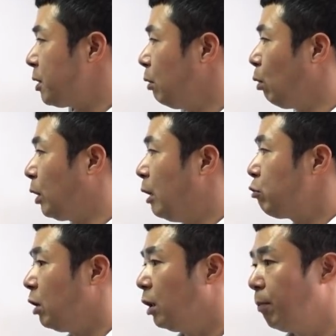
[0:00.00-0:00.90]
층으로 될
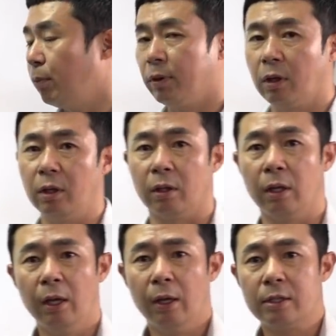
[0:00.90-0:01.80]
수 있는 부분들은
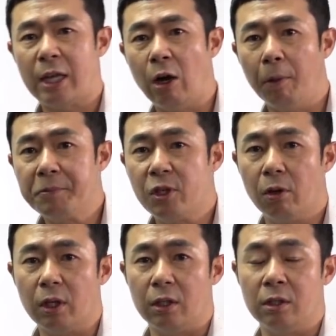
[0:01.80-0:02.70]

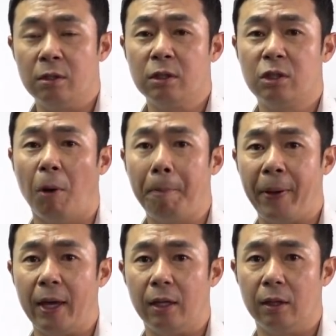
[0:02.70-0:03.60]
상업지역이
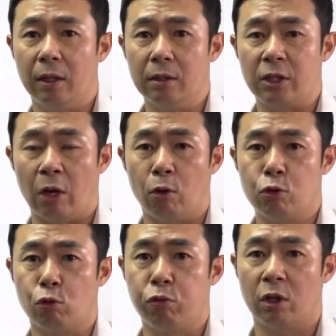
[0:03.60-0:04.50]
인접해 있는
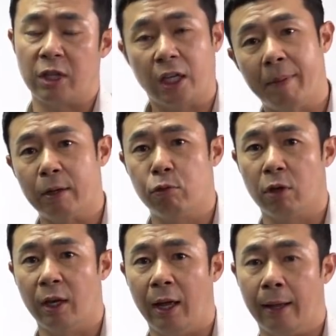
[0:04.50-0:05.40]
재건축구역,
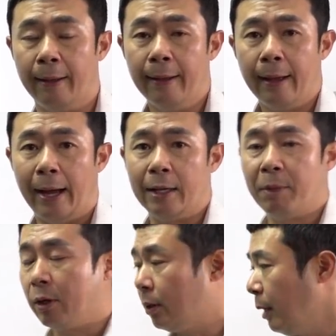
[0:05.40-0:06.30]
재개발구역이나
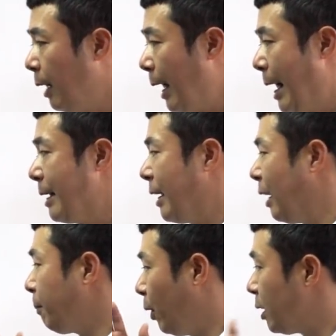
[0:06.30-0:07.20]
아니면은
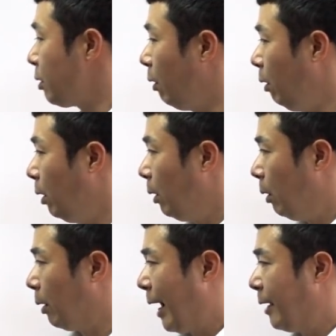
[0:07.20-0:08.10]
한강변에서
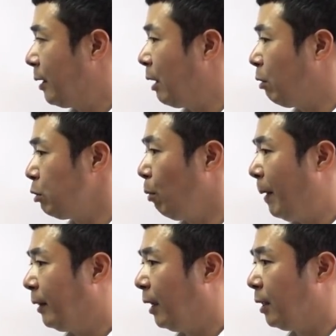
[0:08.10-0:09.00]
어, 가능할 것으로
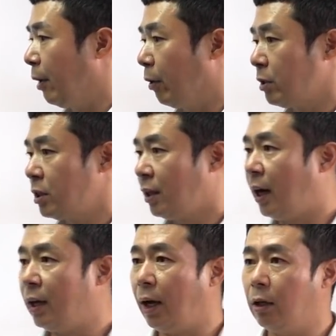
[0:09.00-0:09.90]
판단이 돼요. 그래서
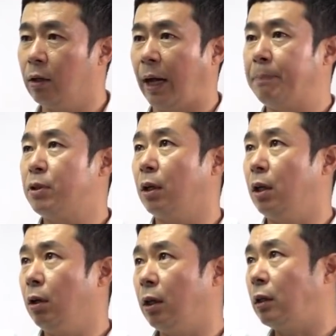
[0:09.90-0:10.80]
스카이라인은 갑자기
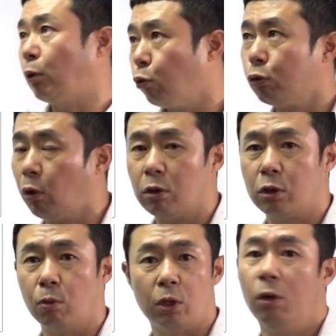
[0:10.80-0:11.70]
이렇게 되다 뚝
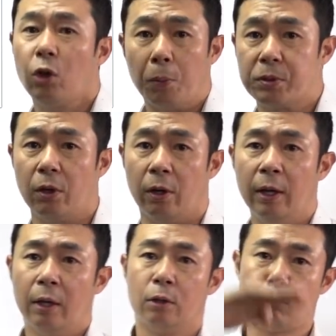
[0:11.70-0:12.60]
떨어지고 이런 게 없어요.
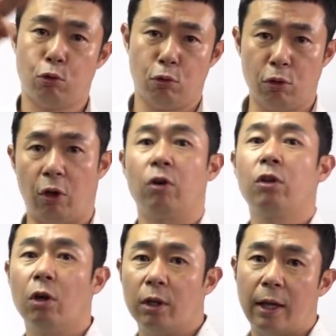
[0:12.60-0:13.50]
쭉
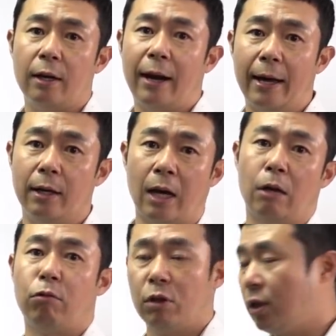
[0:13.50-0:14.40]
연결이 되는 라인을
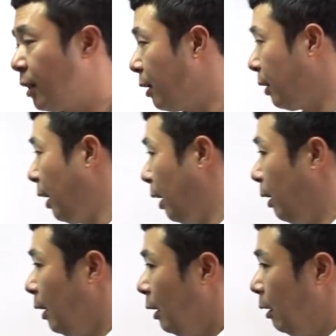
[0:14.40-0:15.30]
갖고 있어야 되는 게
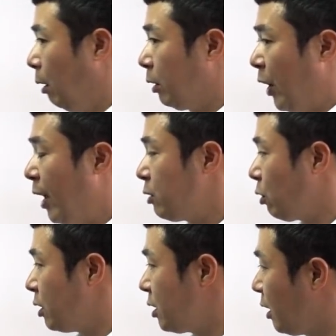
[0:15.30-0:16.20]
어,
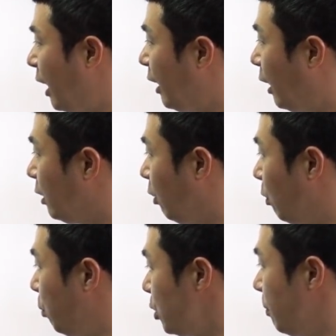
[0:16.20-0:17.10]
계획적인
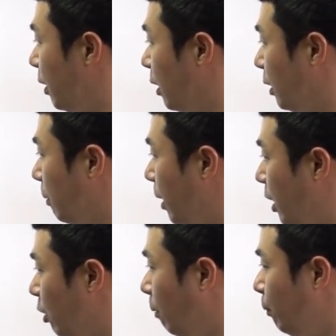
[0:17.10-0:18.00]
스카이라인이라고 보시면 되기 때문에
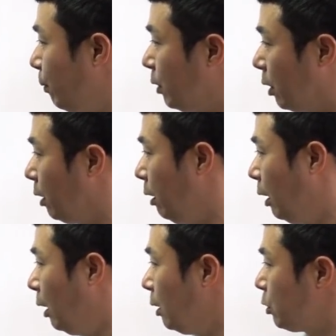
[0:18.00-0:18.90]
이런 부분들은
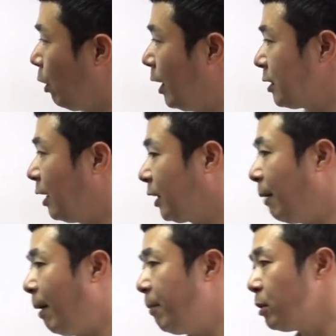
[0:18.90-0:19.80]
저희랑
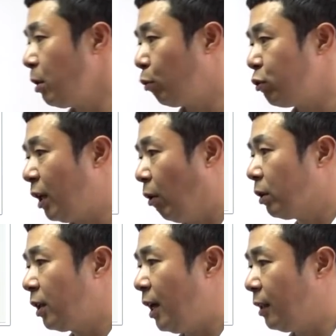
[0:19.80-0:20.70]
상담하면서 투자를
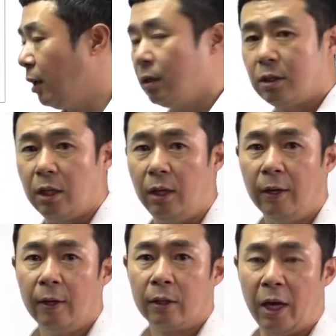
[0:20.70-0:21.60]
어떻게 해야 되는지
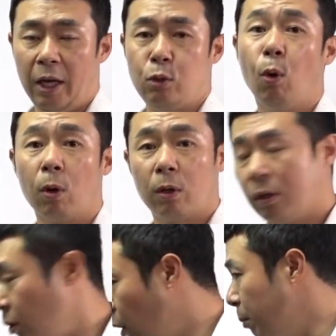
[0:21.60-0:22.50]

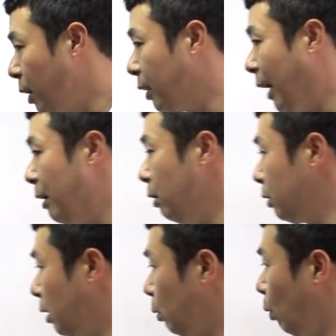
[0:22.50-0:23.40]
계속 여러분들한테
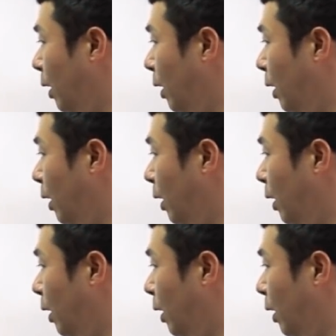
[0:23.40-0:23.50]
알려드리도록